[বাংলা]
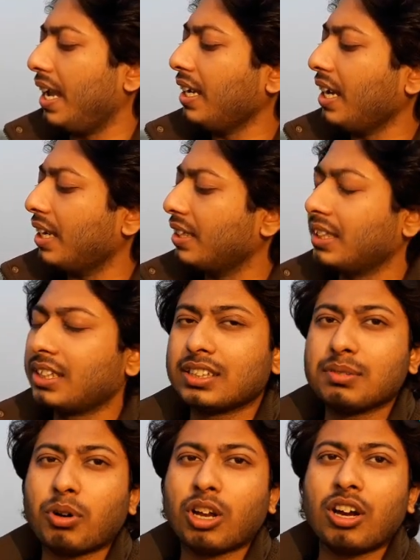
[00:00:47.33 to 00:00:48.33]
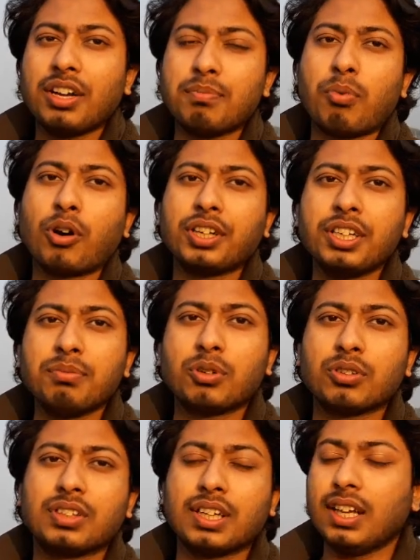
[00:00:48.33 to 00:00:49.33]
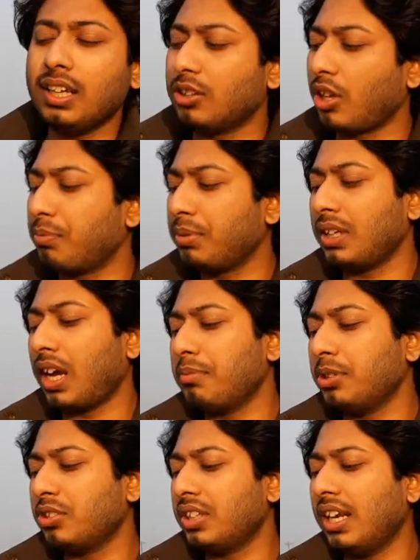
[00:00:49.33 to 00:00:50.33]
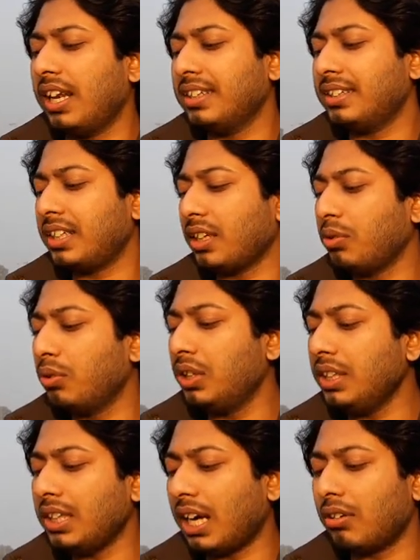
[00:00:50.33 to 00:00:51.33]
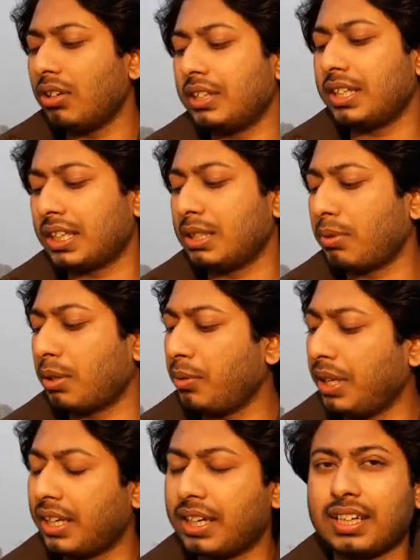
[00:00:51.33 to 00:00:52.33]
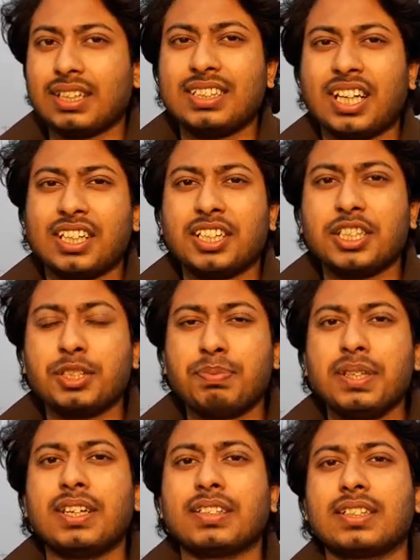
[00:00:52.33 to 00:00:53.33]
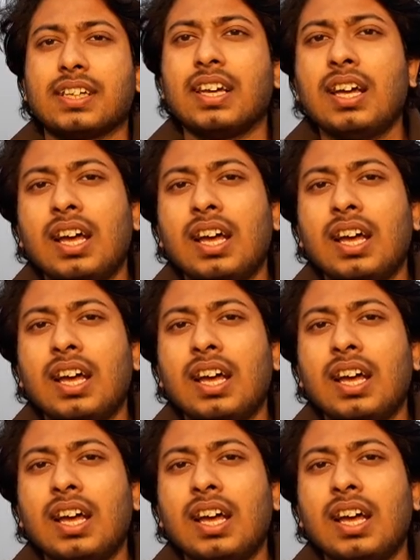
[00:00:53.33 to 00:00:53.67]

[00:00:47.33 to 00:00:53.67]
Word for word: এইখানে যেটাতে বলা হয় বডির মধ্যে তো আপনি আমি যদি লেন্সটা খুলি তাহলে দেখতে পারবো এখানে একটা শাটার স্পিড আছে